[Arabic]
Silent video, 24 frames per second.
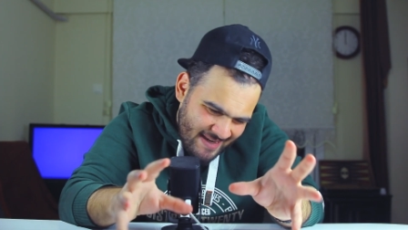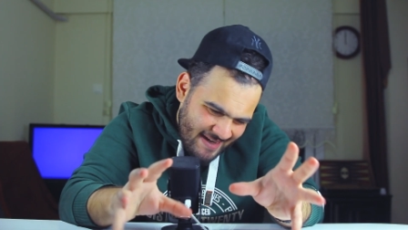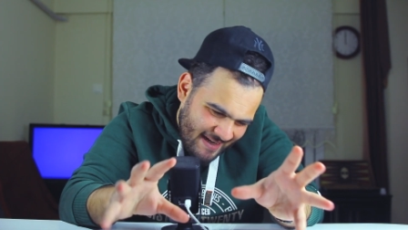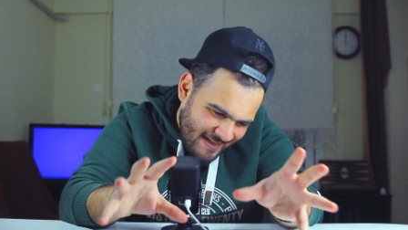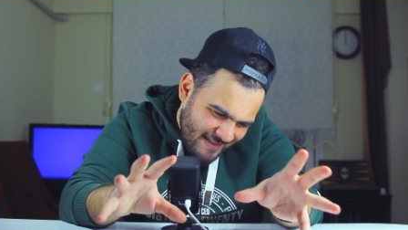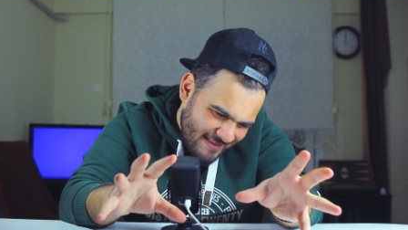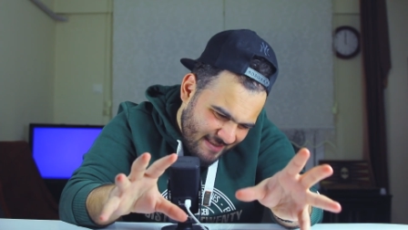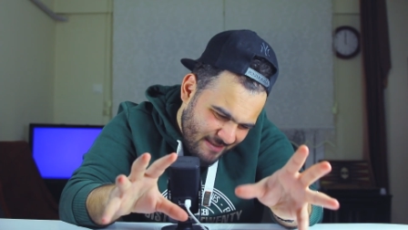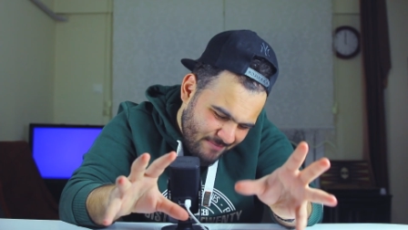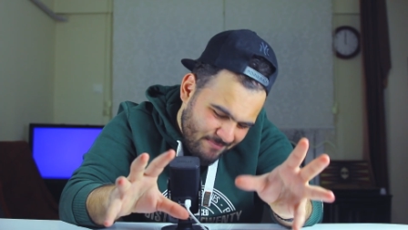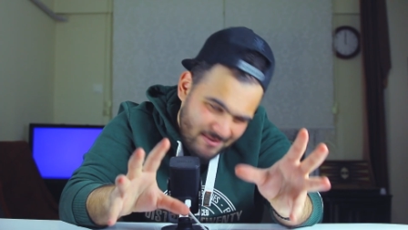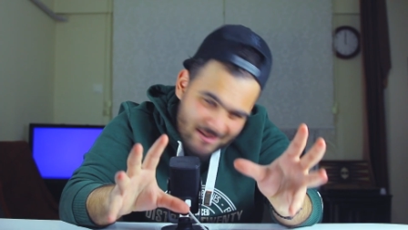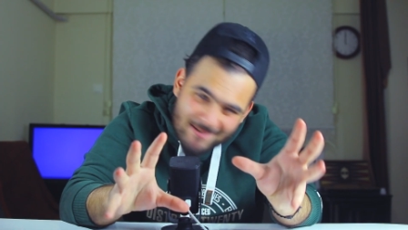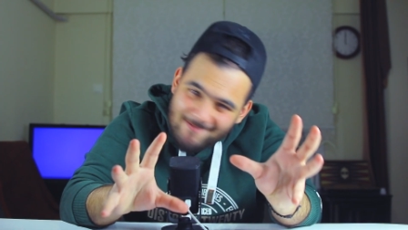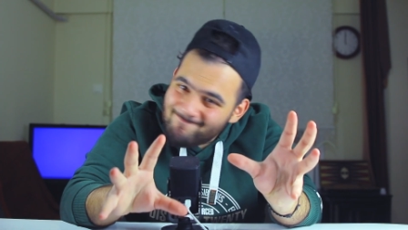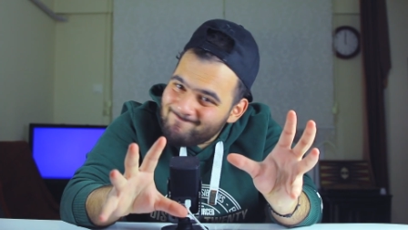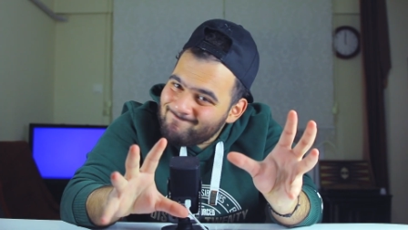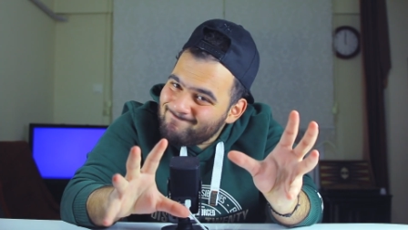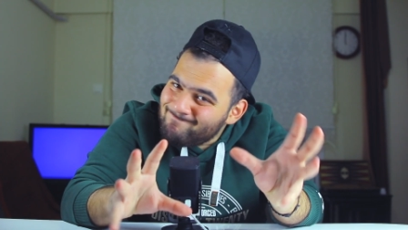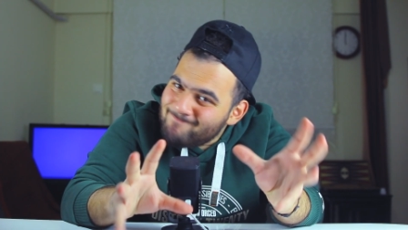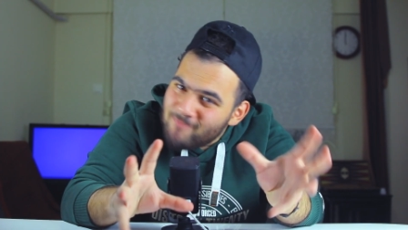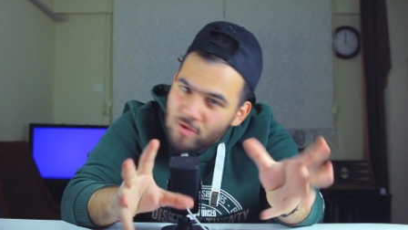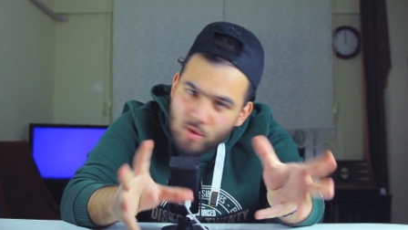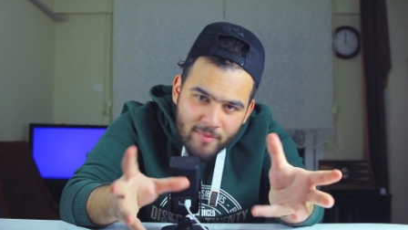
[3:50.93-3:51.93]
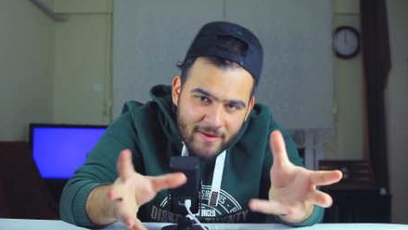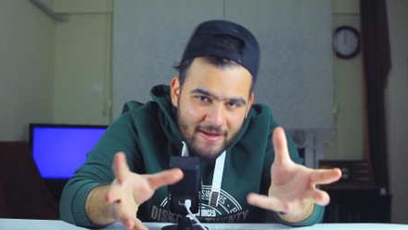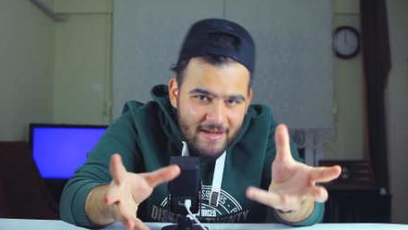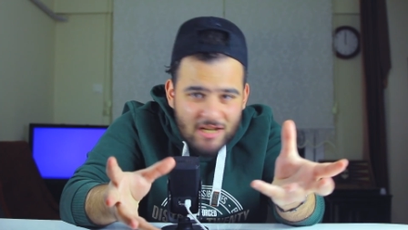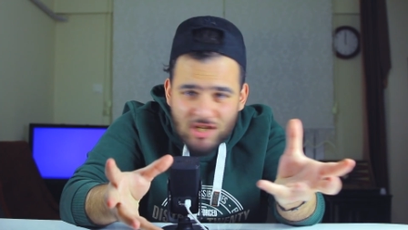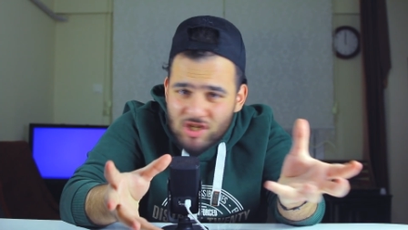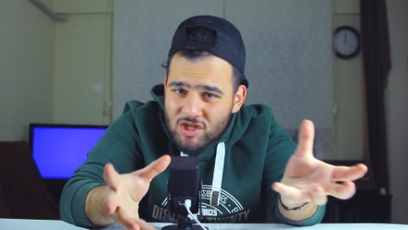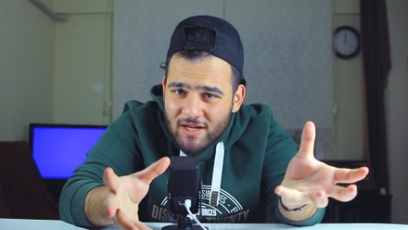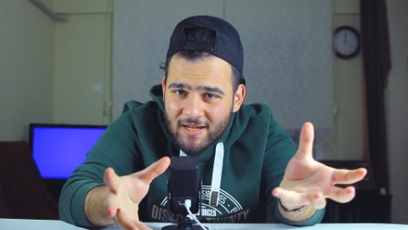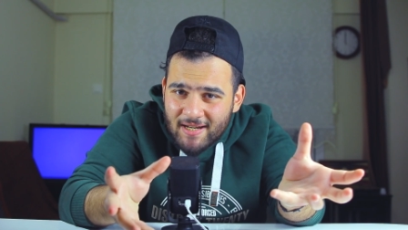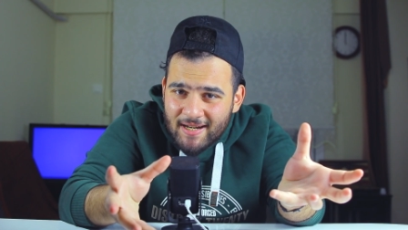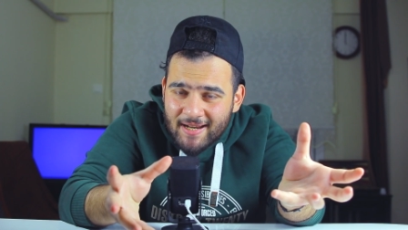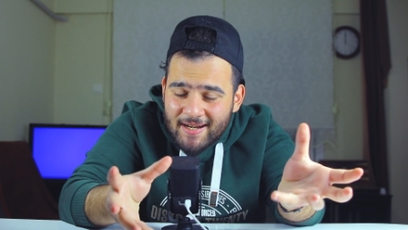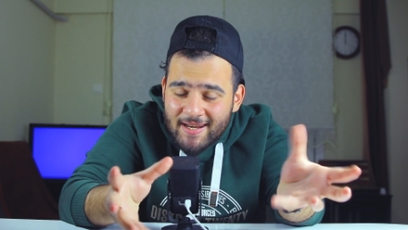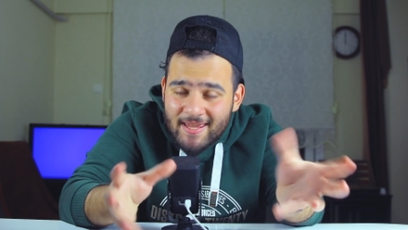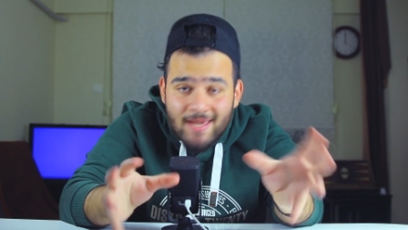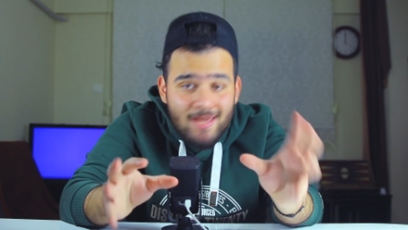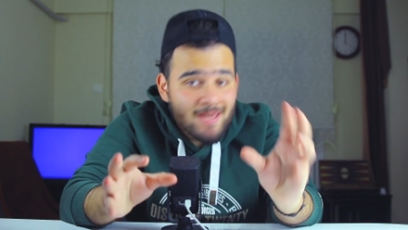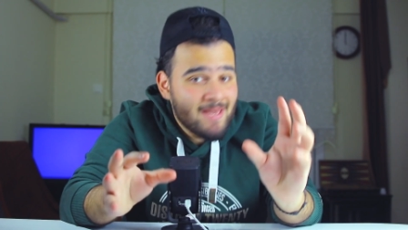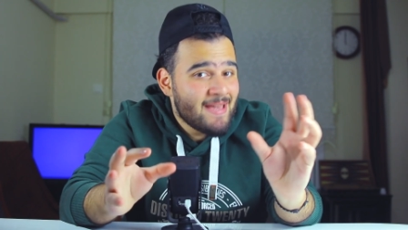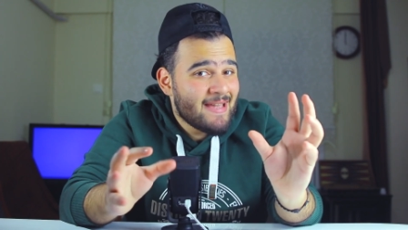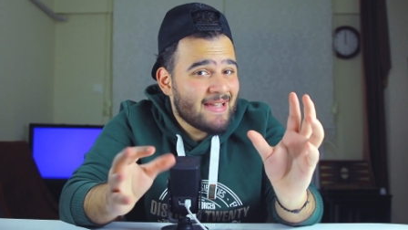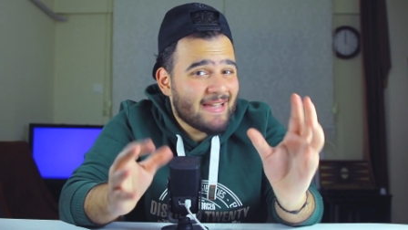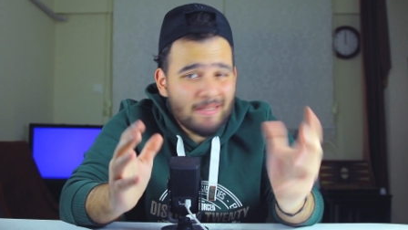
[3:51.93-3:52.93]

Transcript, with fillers: الى حد ما ممكن ينشغل عليه